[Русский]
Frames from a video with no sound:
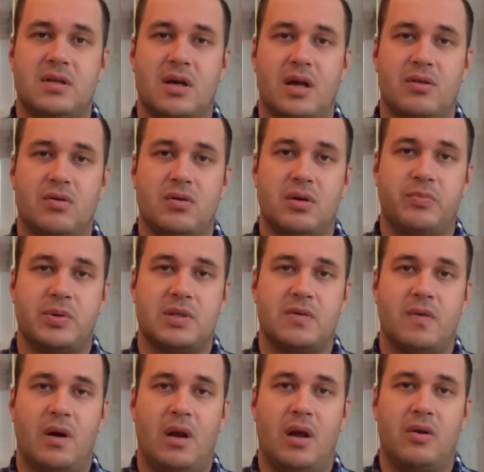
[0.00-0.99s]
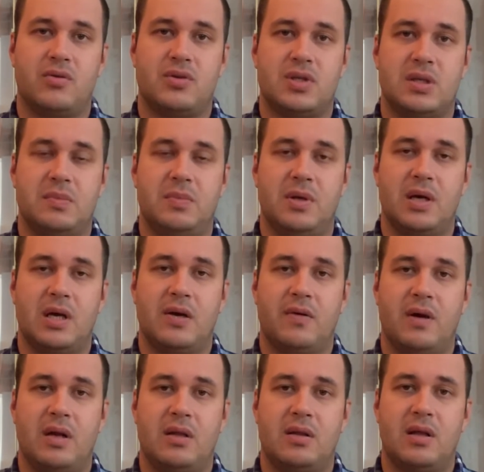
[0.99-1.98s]
которые позволяют себе
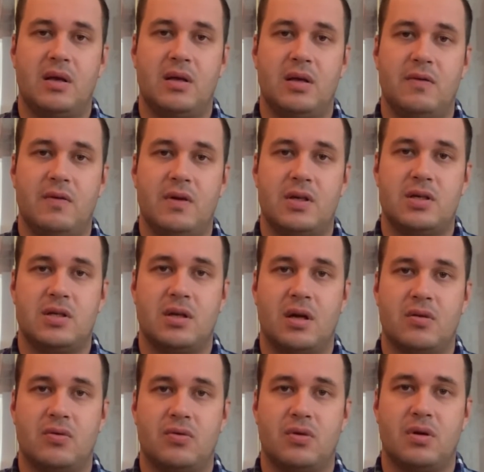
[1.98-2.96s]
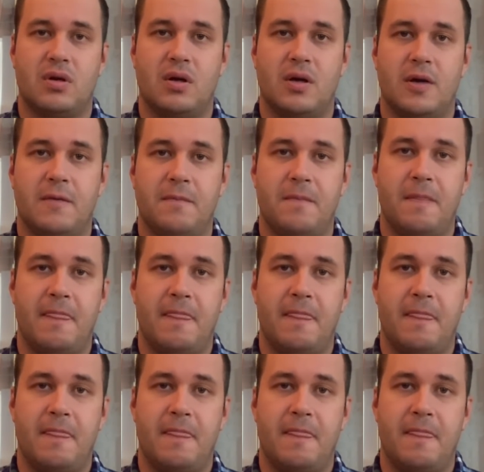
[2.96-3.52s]
говорить такие вещи, которые,